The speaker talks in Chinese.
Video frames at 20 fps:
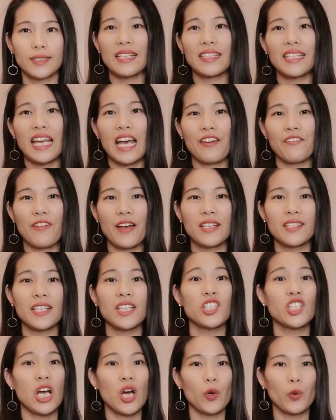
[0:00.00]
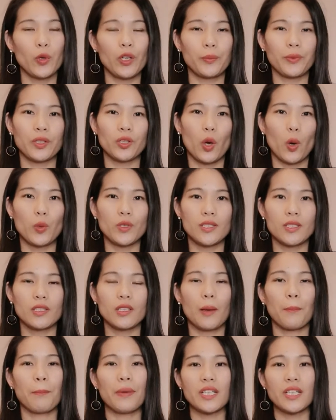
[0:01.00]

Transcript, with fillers: 在 TFSA 账户里面投资呢，